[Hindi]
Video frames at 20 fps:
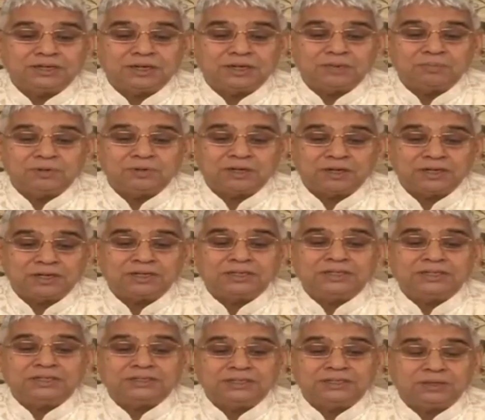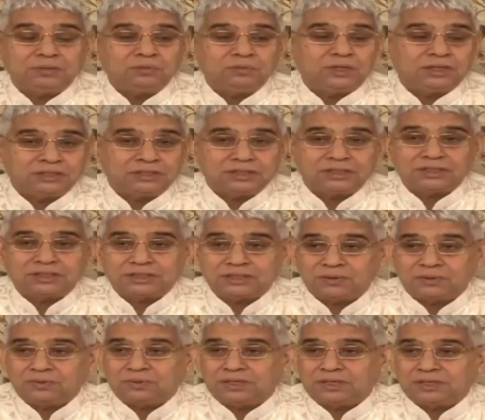काम करे नहीं थी अनुवाद
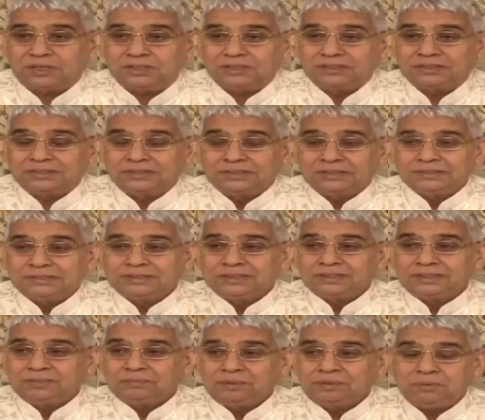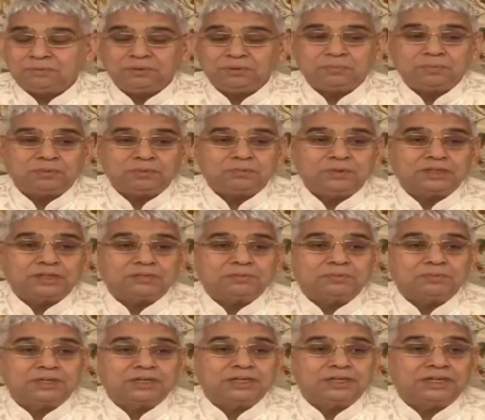करताओं की फिर भी
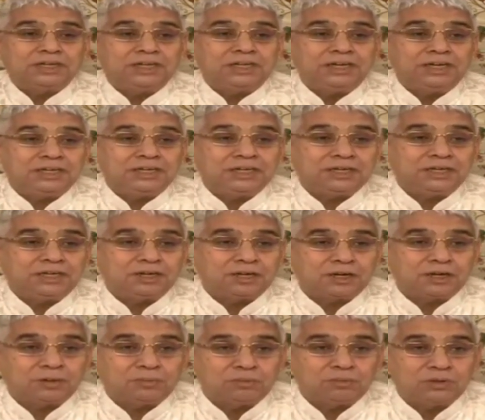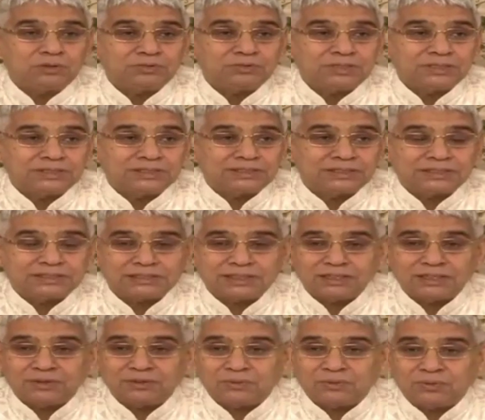परमात्मा ने इन्हीं की कर कमलों से
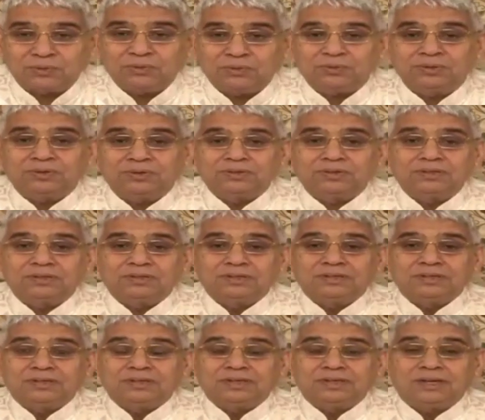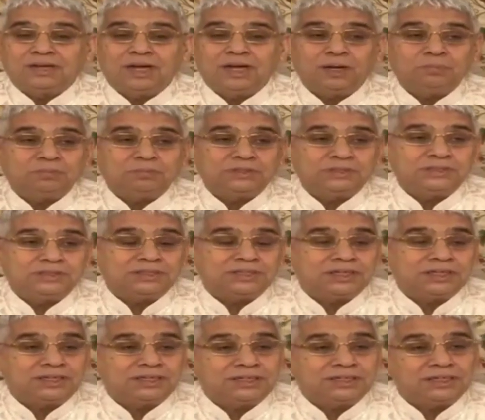सच्चाई को आप जी
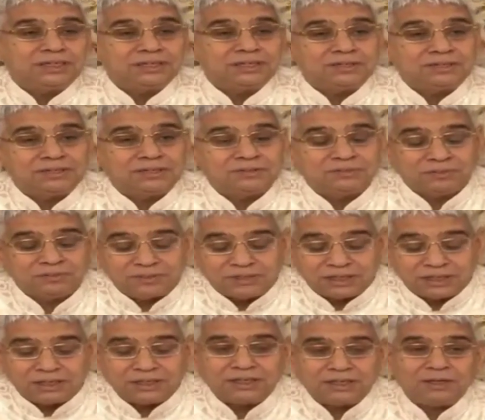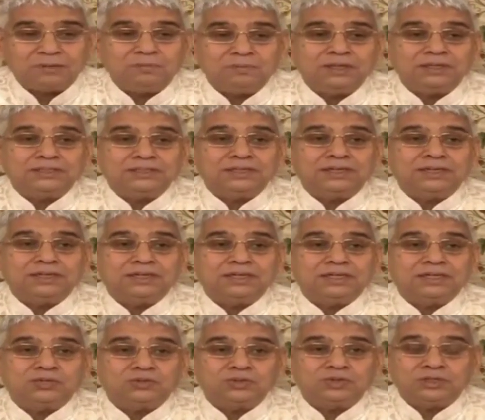के लिए उजागर करवा दिया
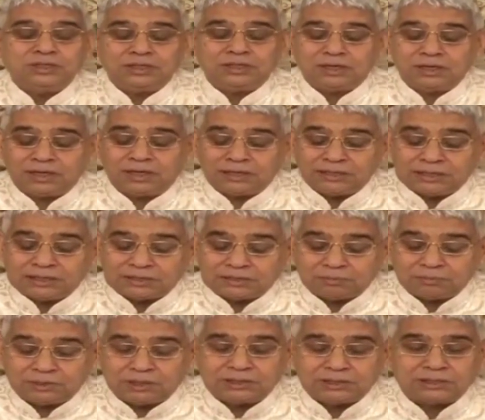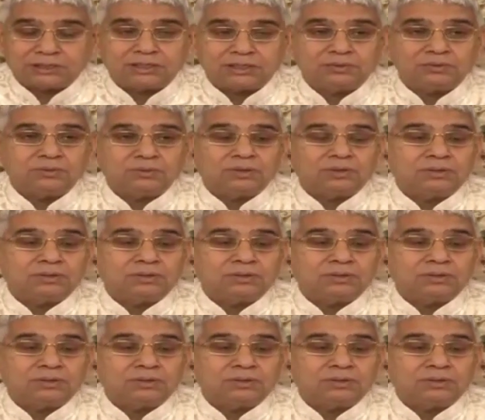नहीं तो ये आर्य समाज के जो